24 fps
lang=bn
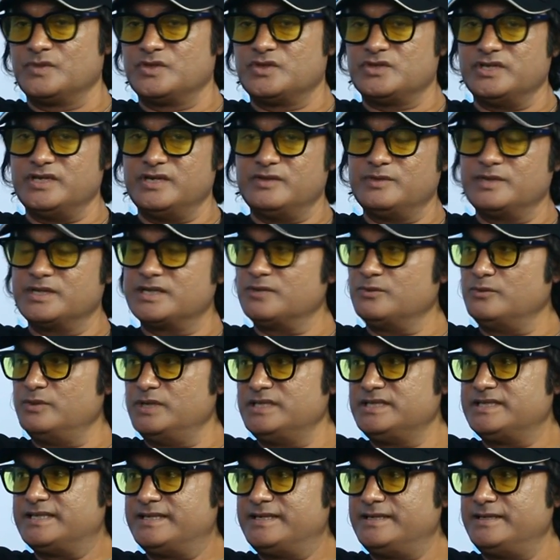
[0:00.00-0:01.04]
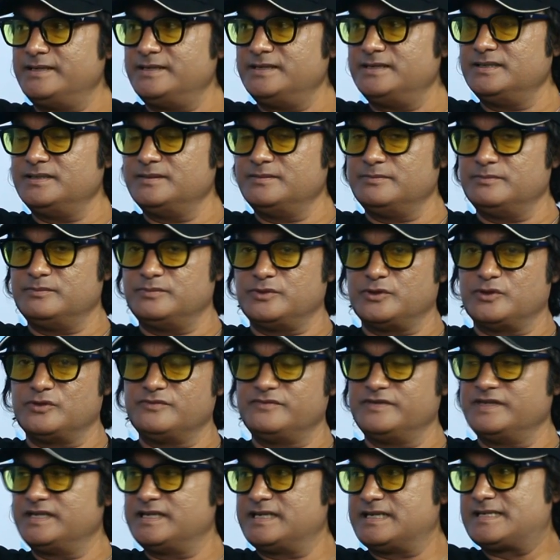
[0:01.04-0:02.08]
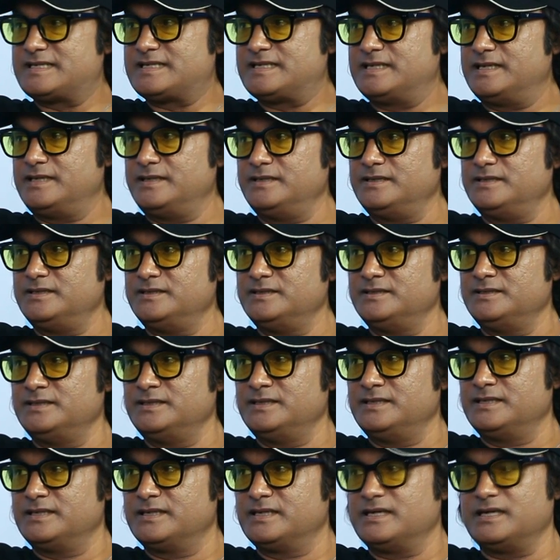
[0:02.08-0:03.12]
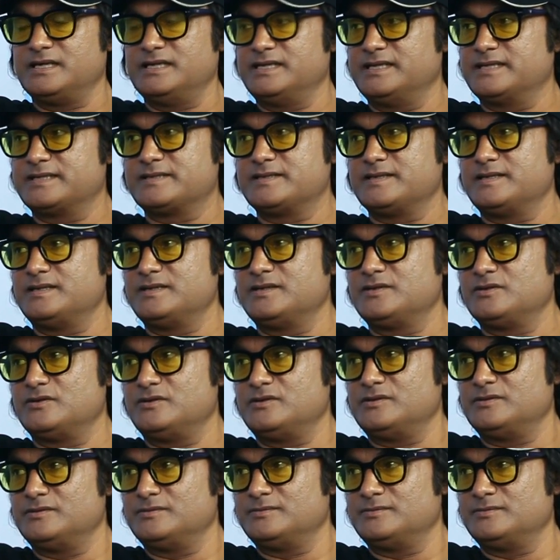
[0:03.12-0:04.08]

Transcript: সেরকম একটা উইন্টারে বরফের রাস্তায় গাড়ি অ্যাক্সিডেন্ট হলো